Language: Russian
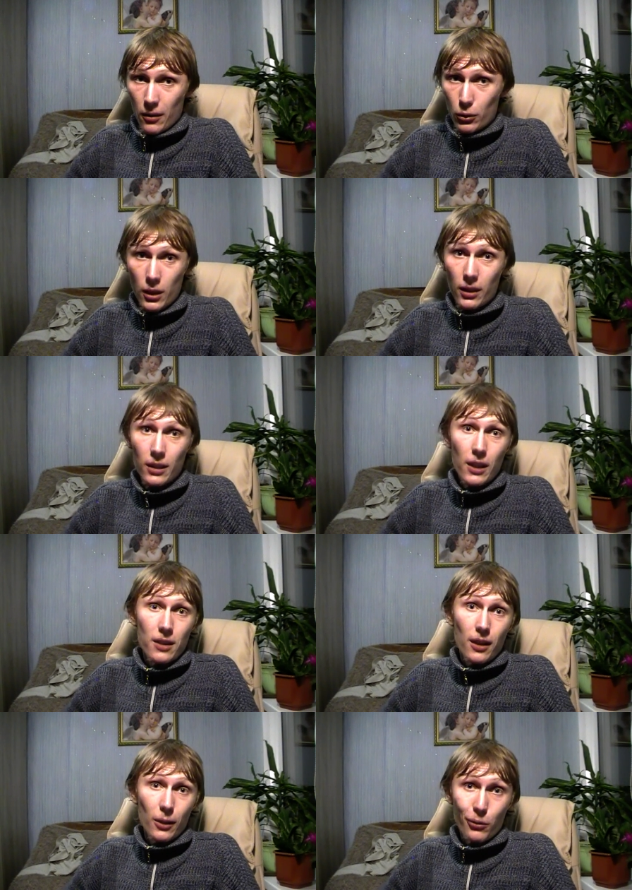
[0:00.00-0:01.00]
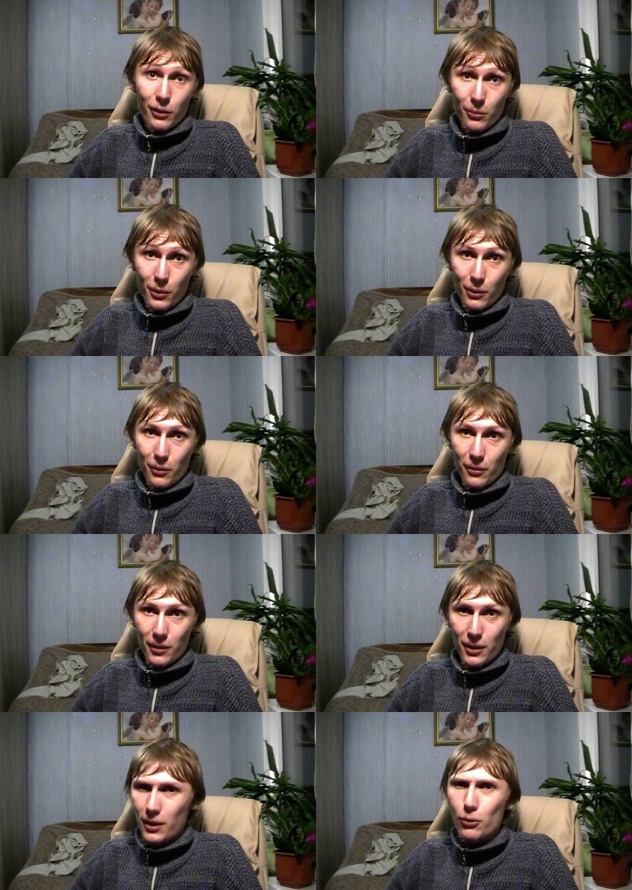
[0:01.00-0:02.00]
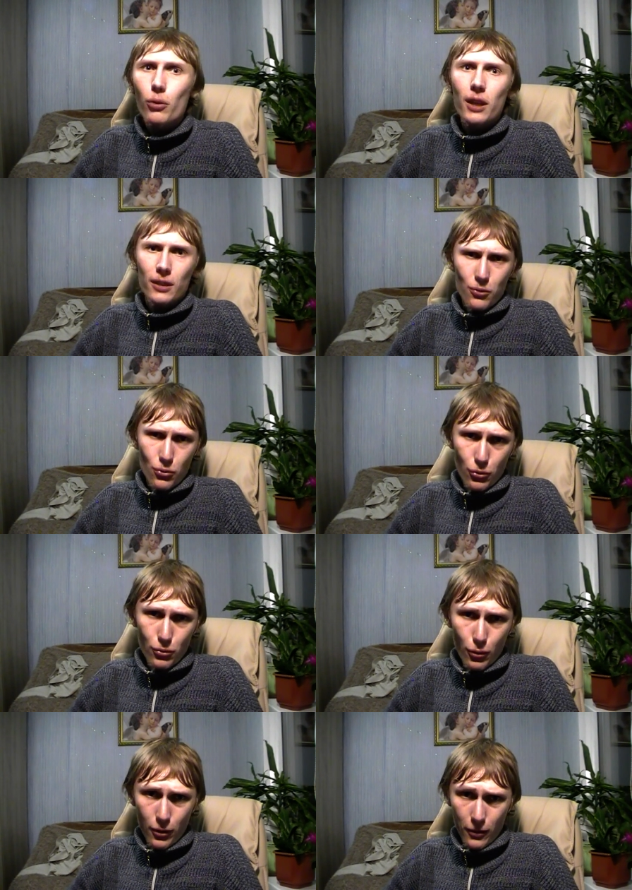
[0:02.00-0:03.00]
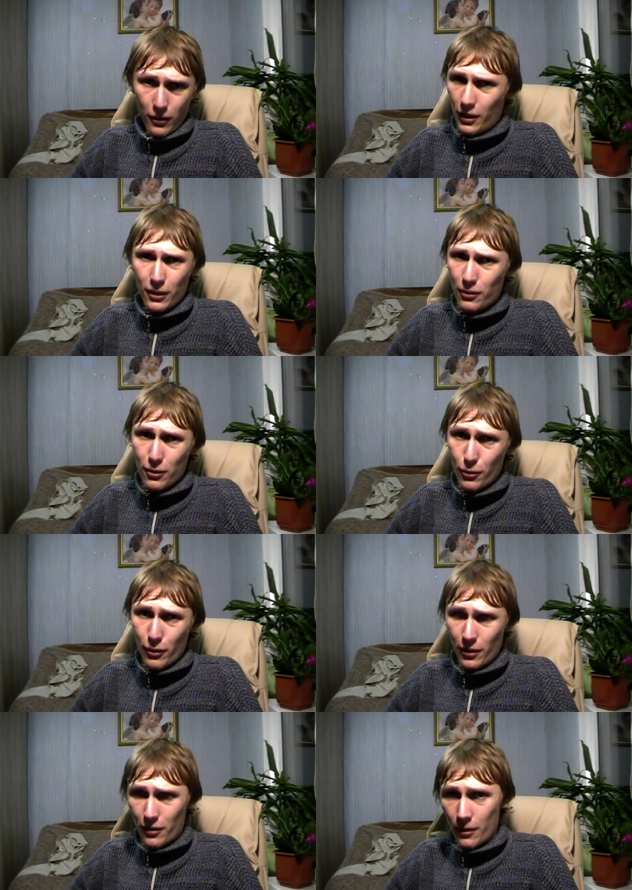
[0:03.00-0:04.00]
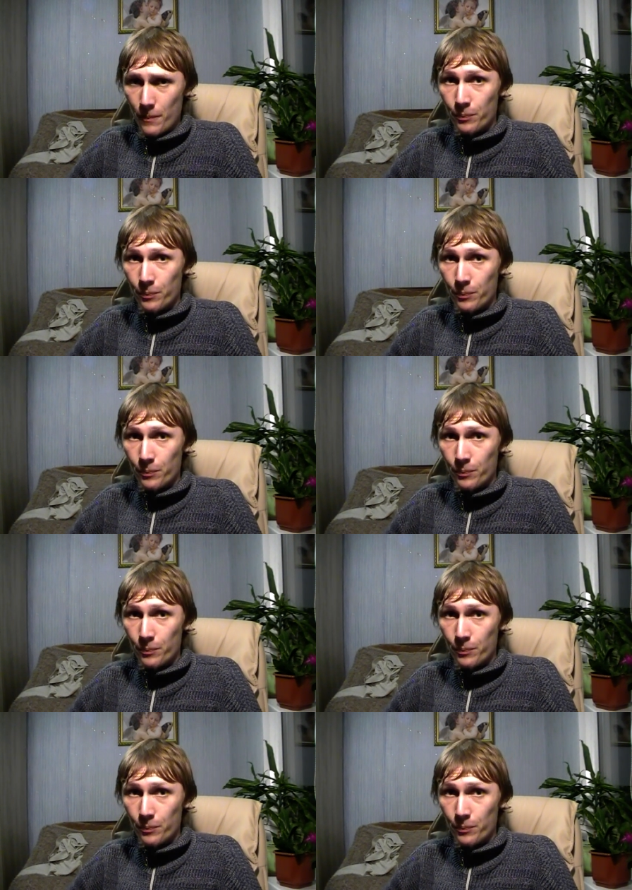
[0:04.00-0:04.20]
Вот как Геннадий Головкин был, и, и то Гена чуть-чуть дергался, а этот не дергается.